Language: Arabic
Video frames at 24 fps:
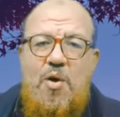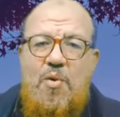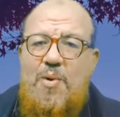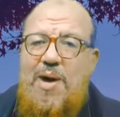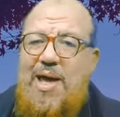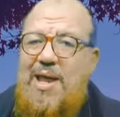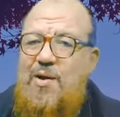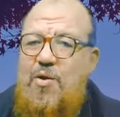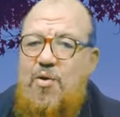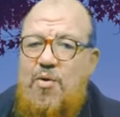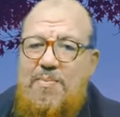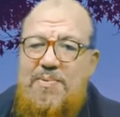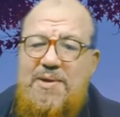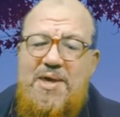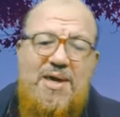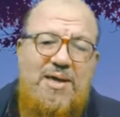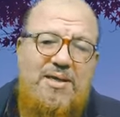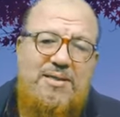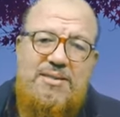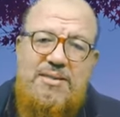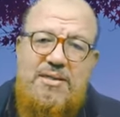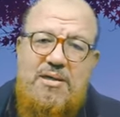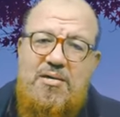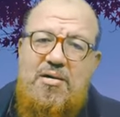وقال له بيع
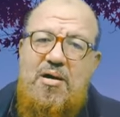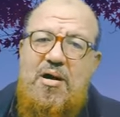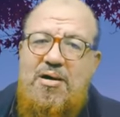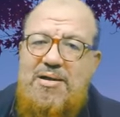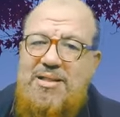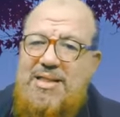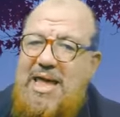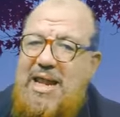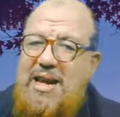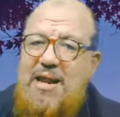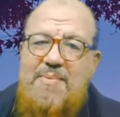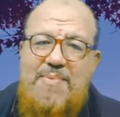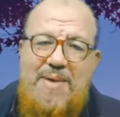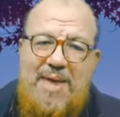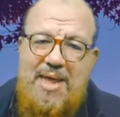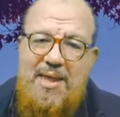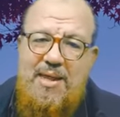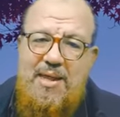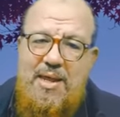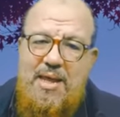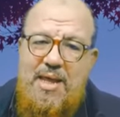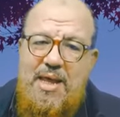السقاق ده ربا